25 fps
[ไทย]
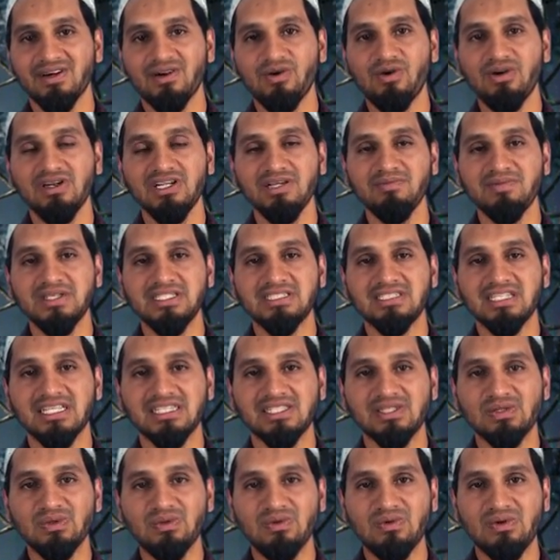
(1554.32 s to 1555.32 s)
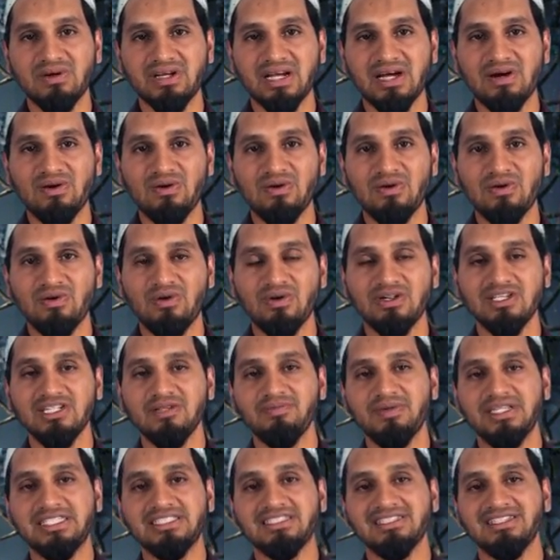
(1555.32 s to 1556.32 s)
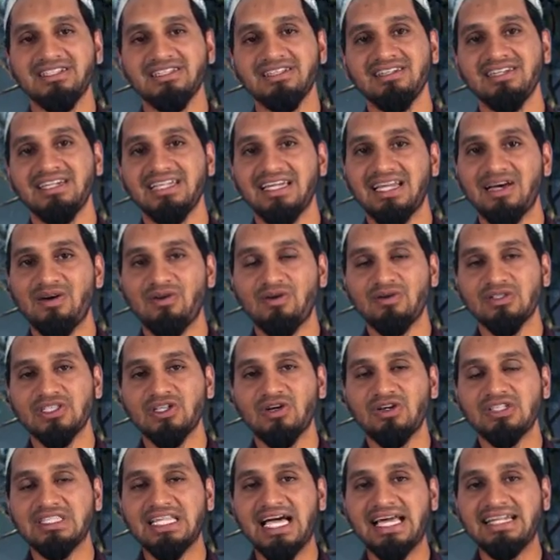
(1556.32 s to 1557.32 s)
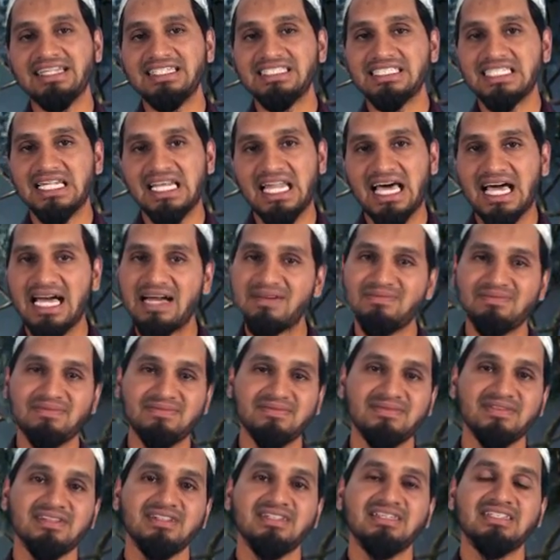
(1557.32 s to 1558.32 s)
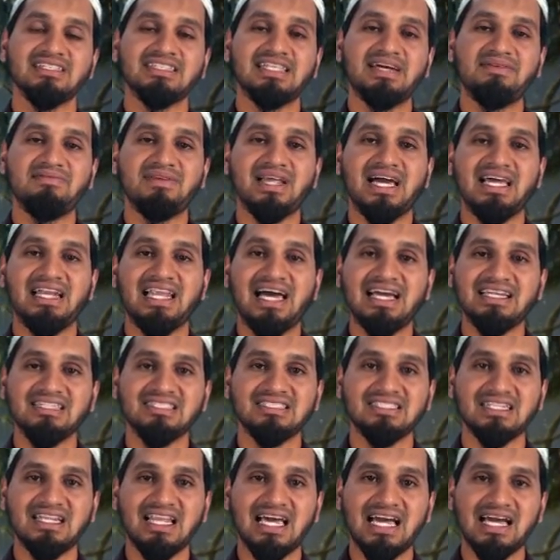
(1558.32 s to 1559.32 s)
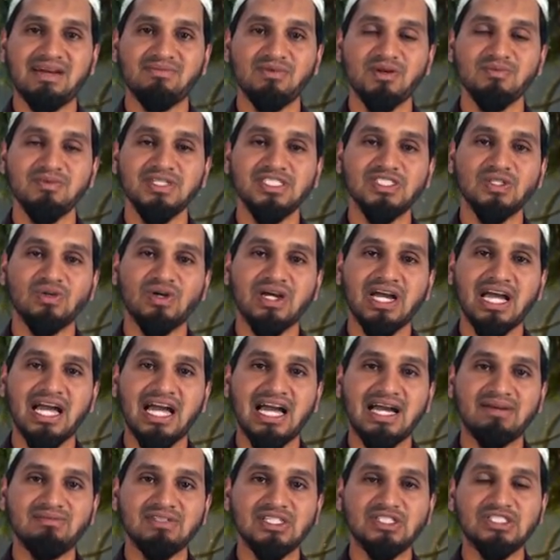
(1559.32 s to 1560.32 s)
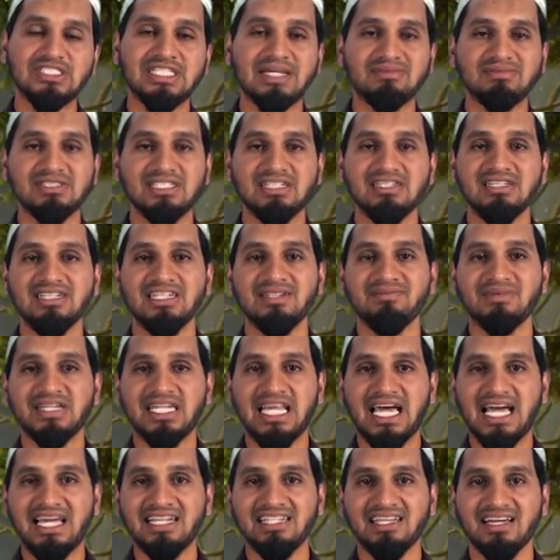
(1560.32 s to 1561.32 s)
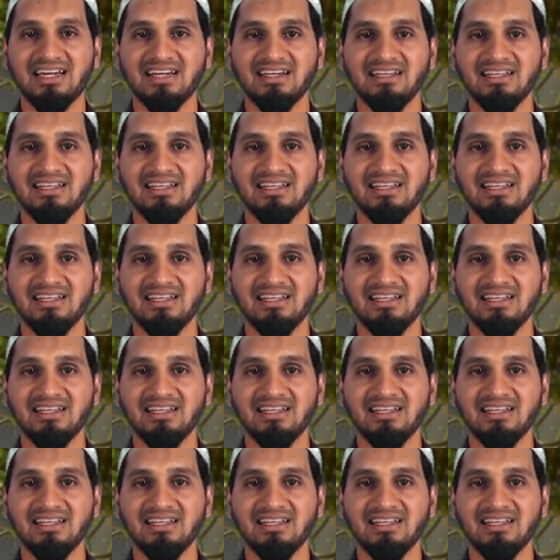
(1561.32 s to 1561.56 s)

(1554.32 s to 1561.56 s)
คนที่เป็นศัตรูเรา คนที่เป็นเฉลยเราต่อต้านอิสลามทำลายล้างอิสลามเพราะมีสงครามเราจับเฉลยมาได้เนี่ย